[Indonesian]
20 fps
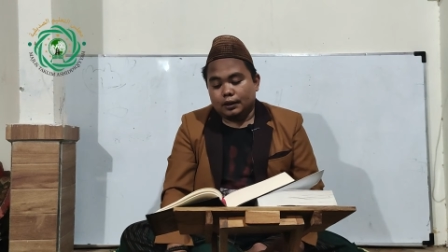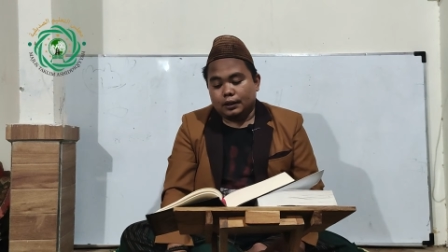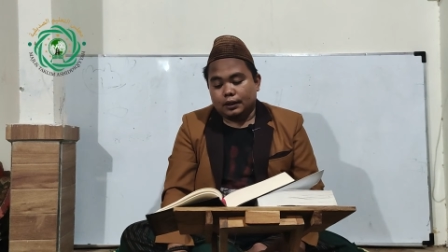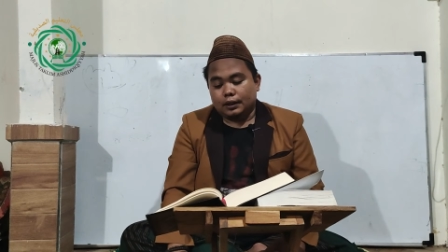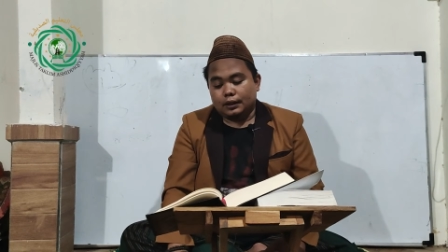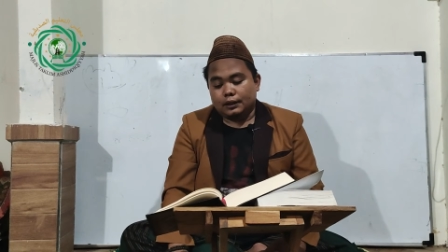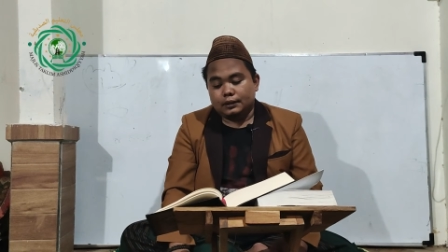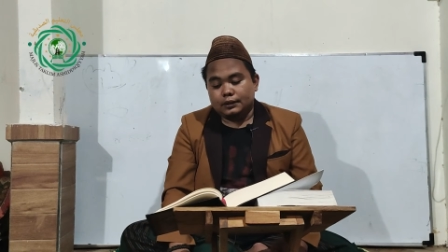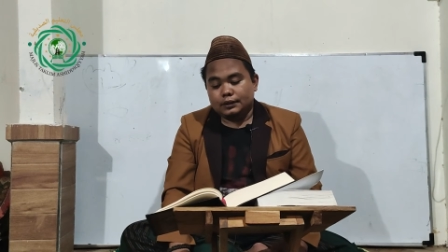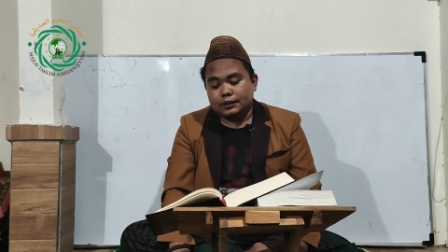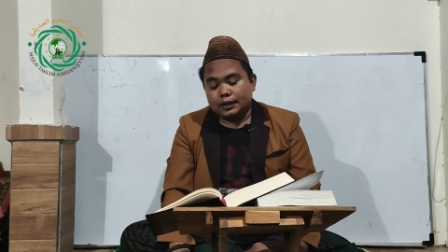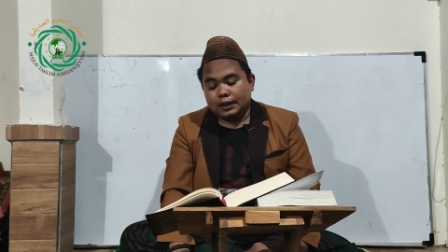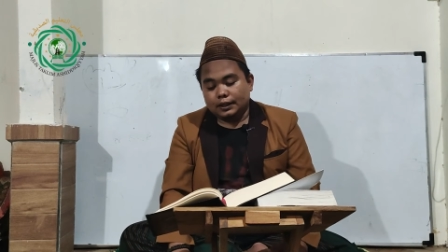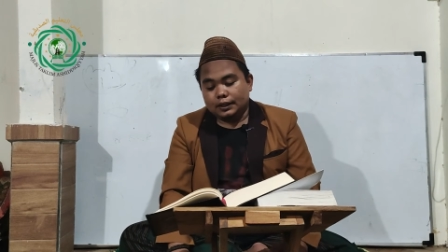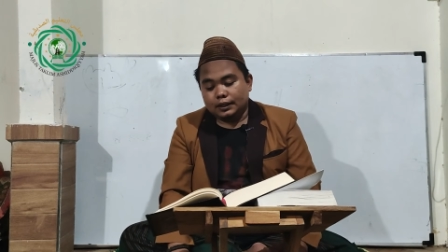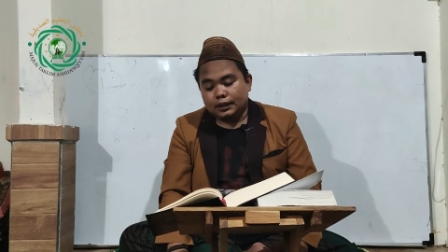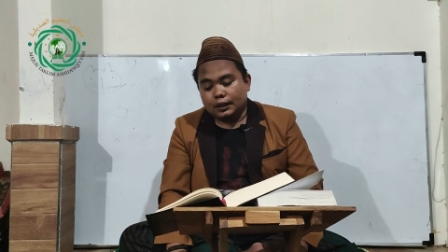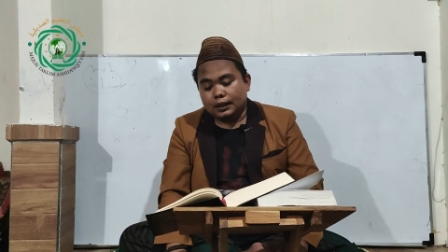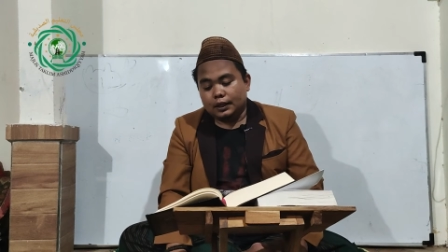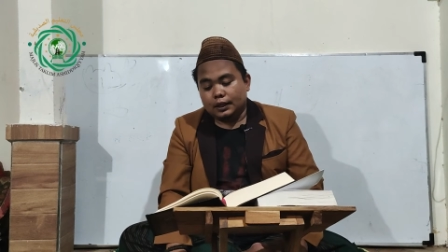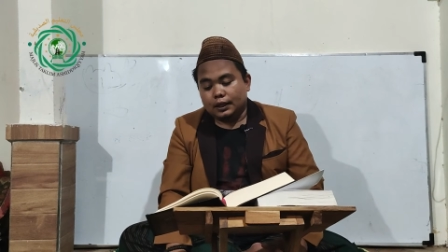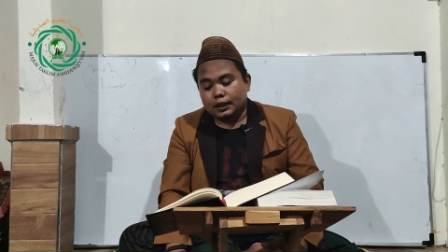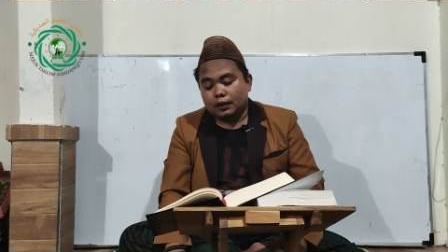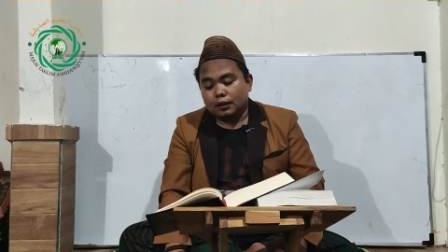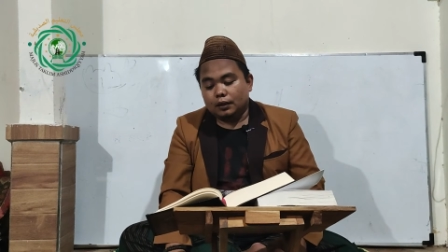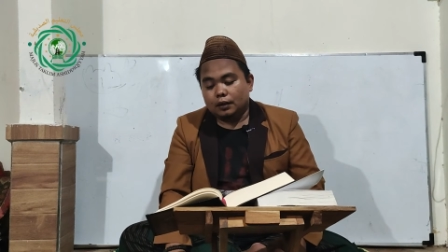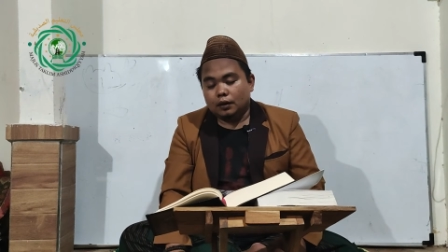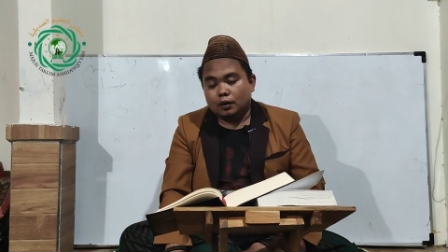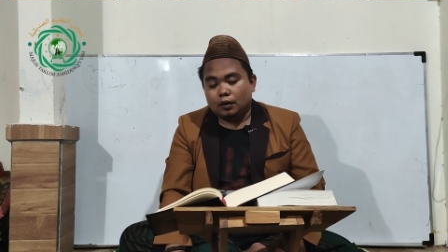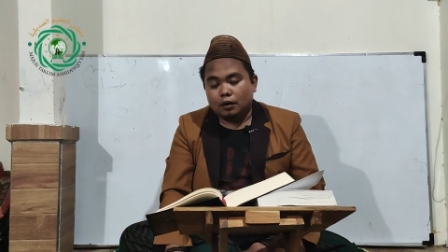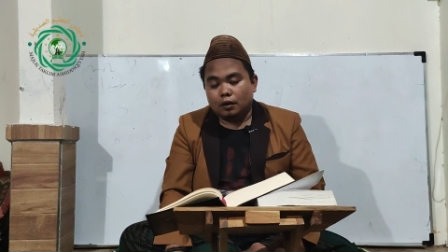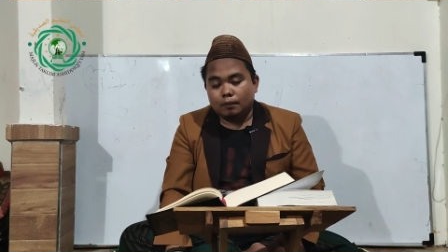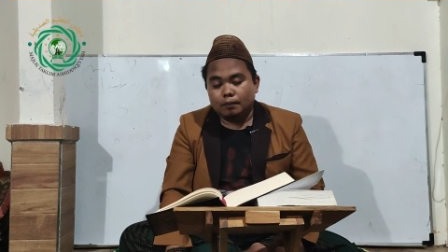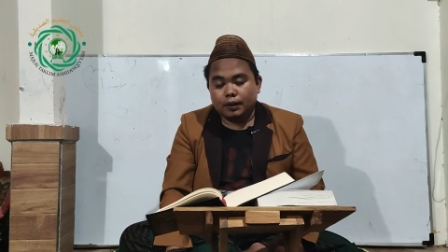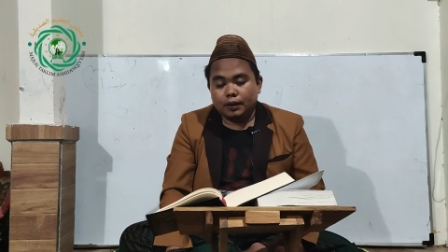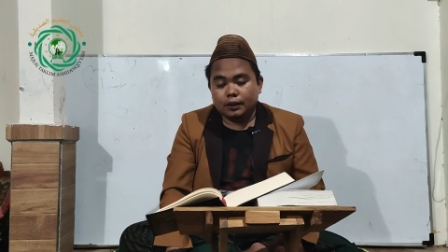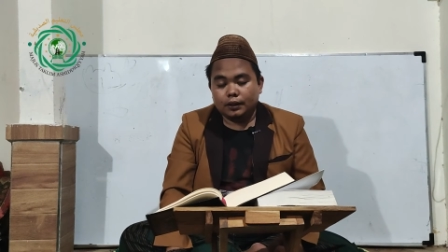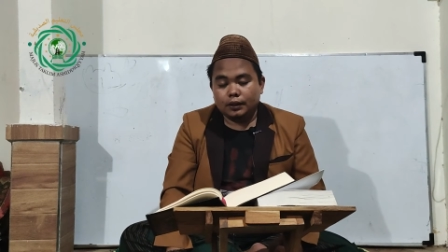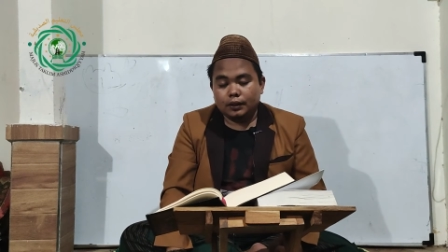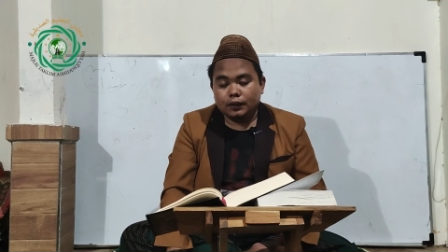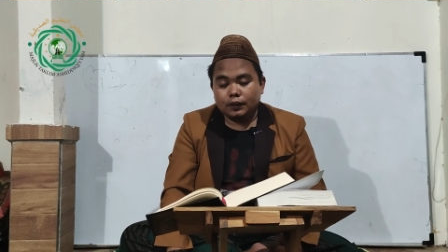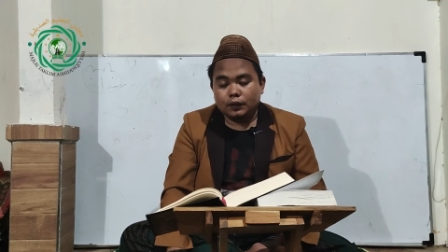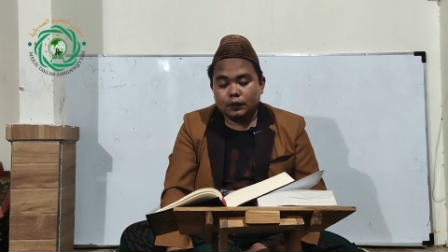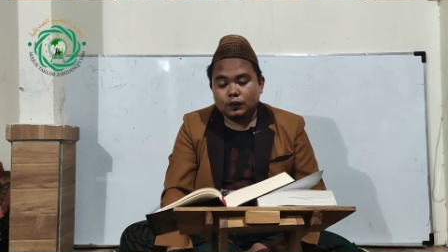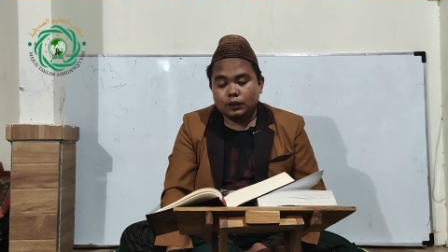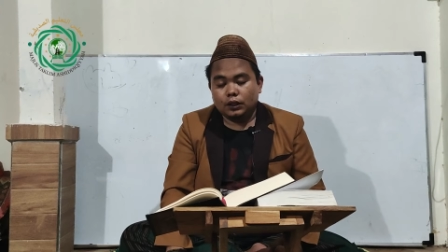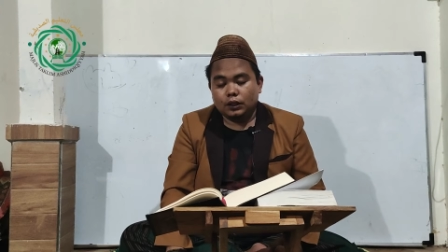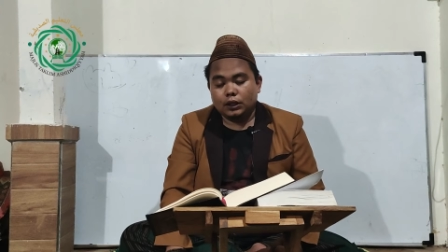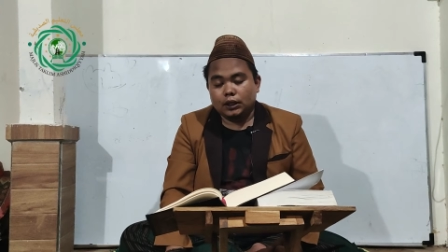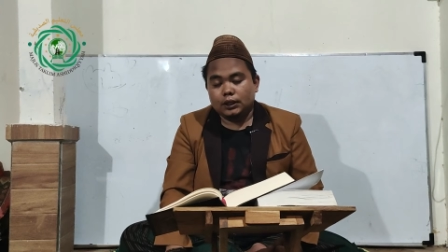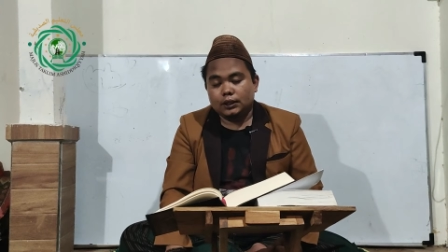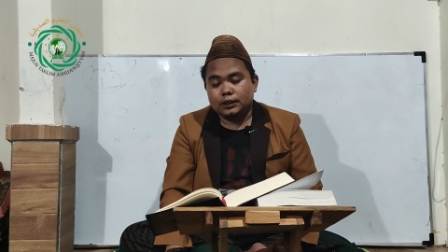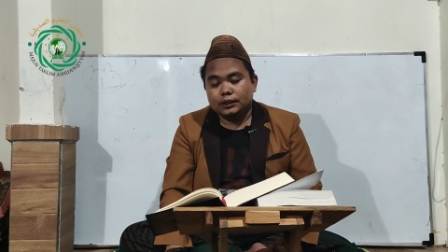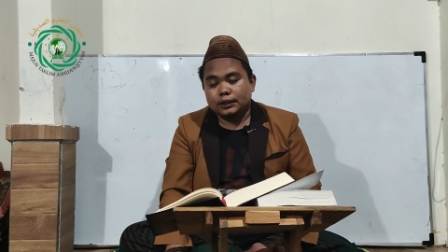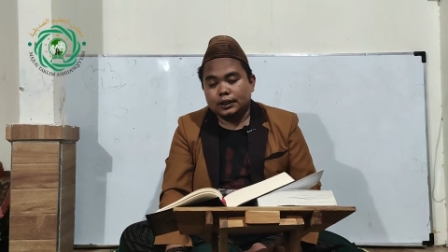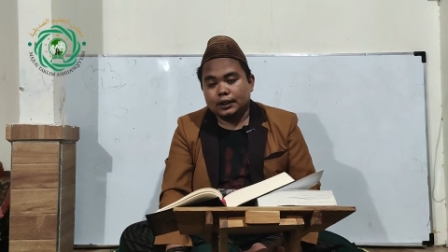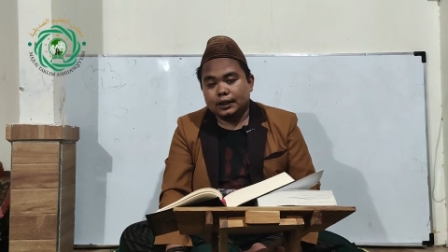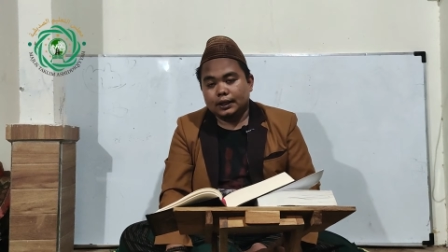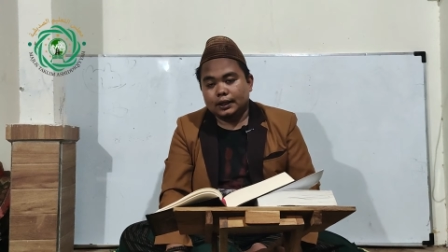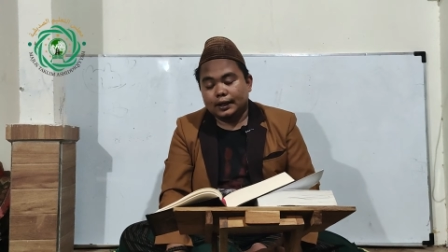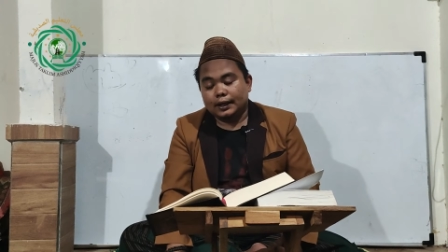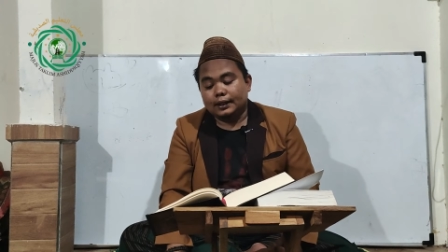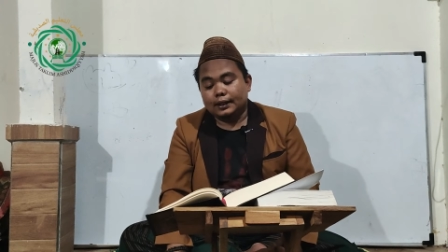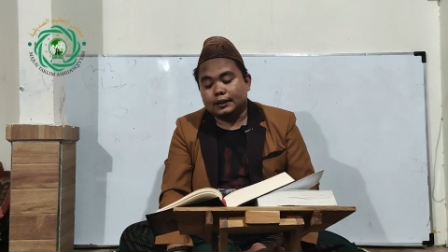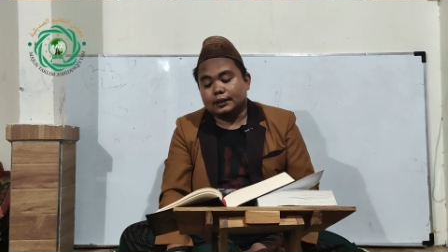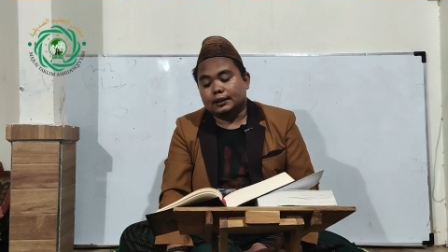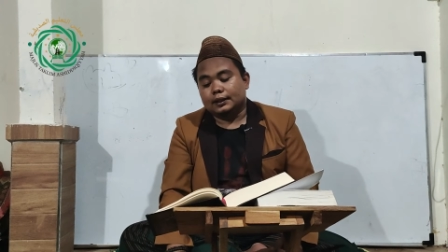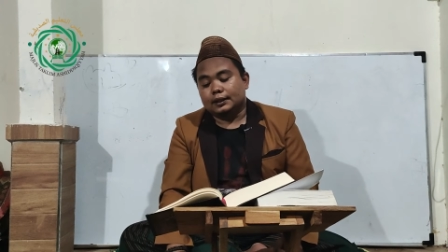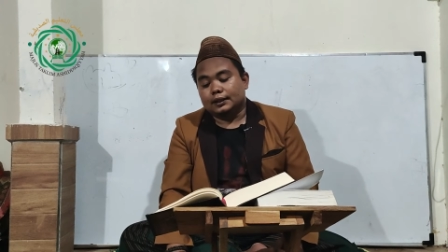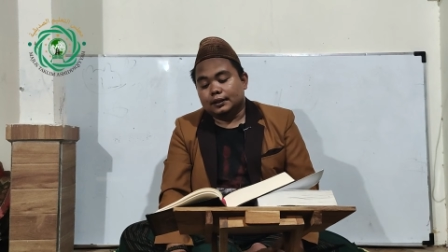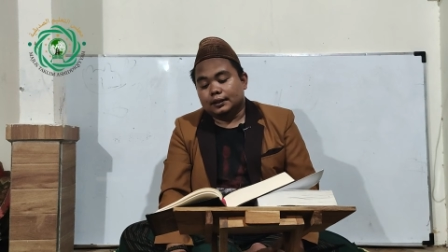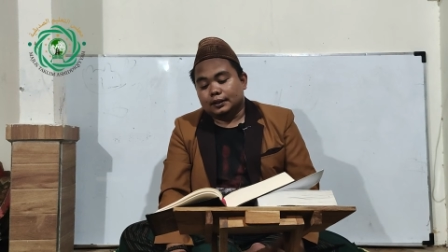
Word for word: nah rinciannya kalau komat itu dikerjakan